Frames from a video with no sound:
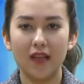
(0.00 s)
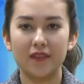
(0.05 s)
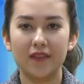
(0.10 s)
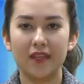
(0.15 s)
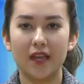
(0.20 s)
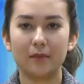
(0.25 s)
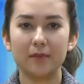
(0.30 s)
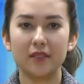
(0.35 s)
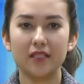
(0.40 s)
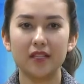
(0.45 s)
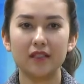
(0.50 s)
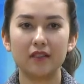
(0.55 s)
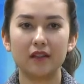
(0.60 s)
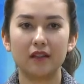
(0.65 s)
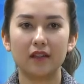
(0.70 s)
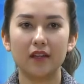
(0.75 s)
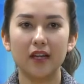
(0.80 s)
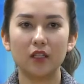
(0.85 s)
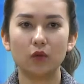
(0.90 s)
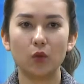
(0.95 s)
nhằm xây
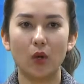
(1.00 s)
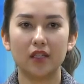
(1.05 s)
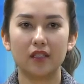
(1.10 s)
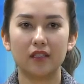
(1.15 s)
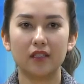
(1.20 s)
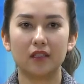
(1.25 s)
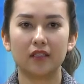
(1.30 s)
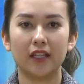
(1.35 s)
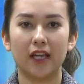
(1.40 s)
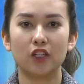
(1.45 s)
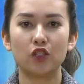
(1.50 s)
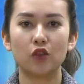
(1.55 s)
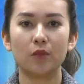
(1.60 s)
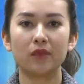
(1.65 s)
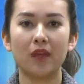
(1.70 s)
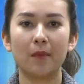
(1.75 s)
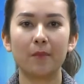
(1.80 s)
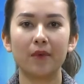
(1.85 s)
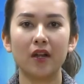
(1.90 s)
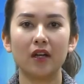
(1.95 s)
dựng Ninh Thuận trở thành trung
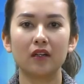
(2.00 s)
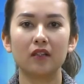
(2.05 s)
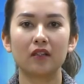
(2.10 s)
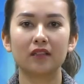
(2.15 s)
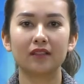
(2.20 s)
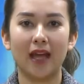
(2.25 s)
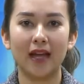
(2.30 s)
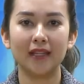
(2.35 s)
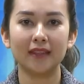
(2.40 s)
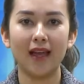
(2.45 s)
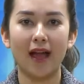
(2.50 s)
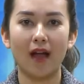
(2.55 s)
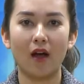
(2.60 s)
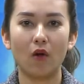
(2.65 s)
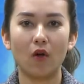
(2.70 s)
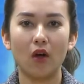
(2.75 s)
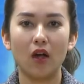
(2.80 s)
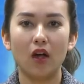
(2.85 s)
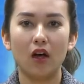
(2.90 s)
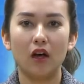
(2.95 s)
tâm năng lượng tái
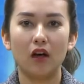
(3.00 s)
tạo,